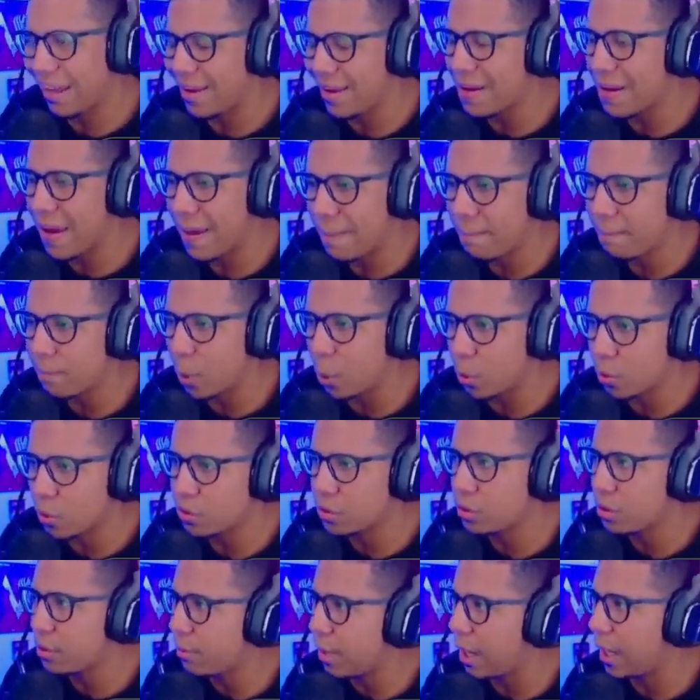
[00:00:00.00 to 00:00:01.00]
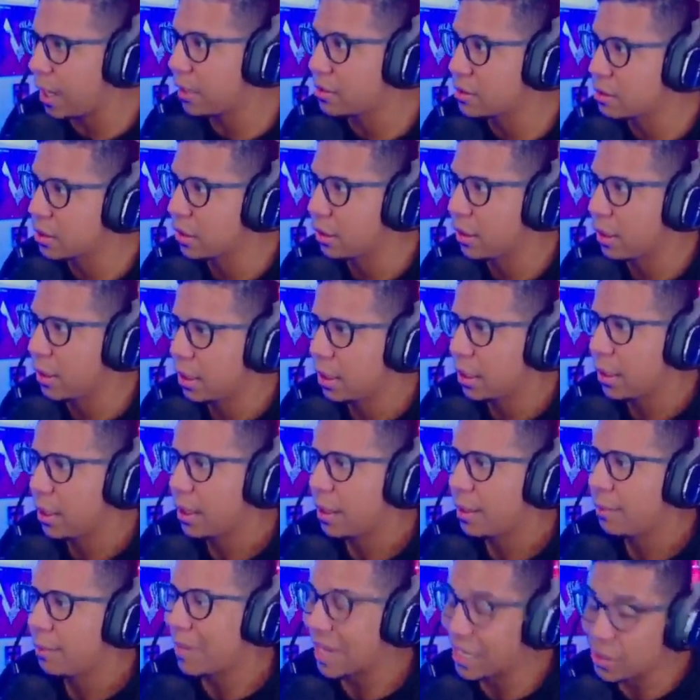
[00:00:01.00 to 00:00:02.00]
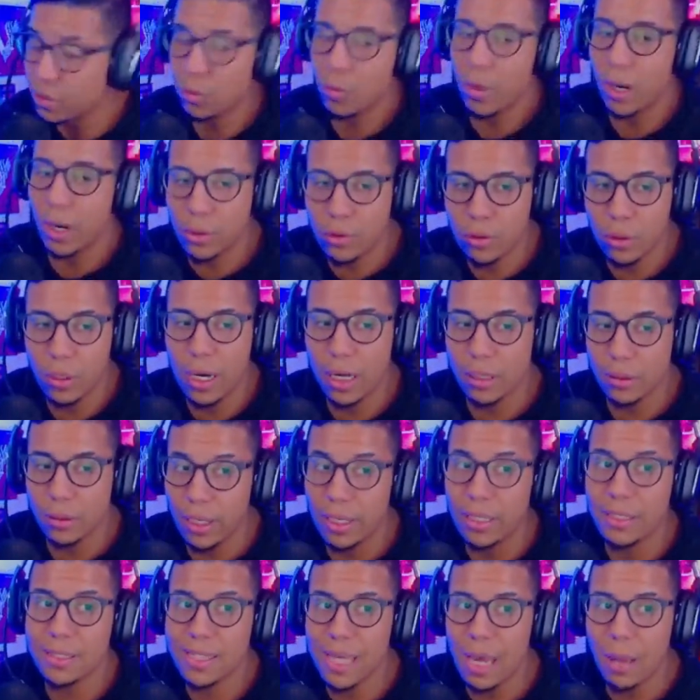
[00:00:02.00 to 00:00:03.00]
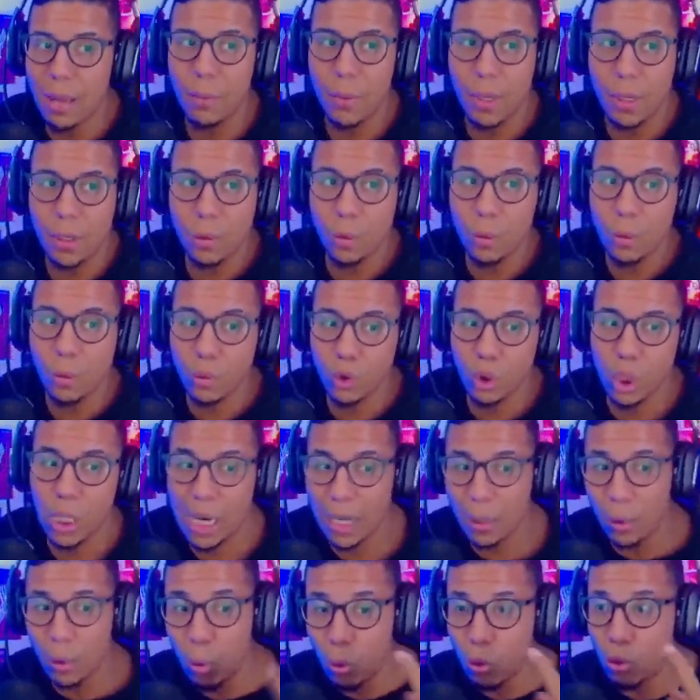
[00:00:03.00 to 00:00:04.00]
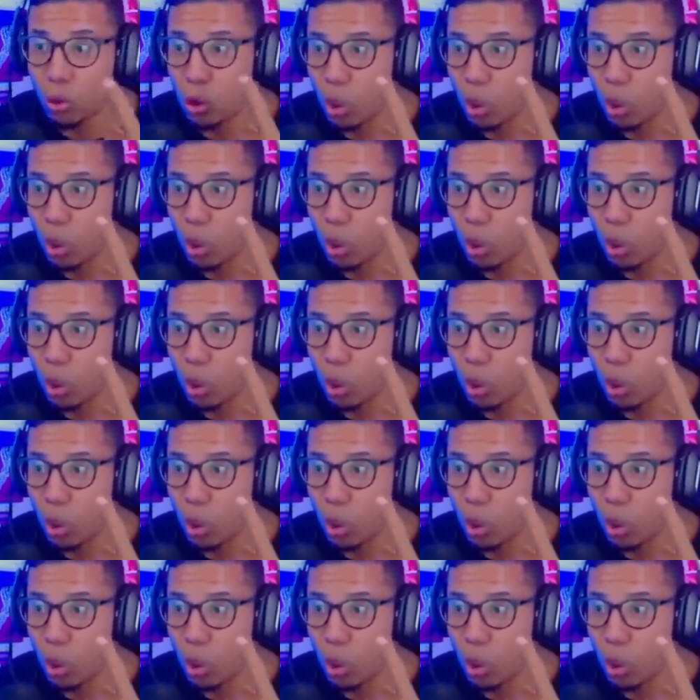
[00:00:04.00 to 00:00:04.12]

é, é monstro demais. Mas o quarto jogador a gente sabe, mano. Um, joga um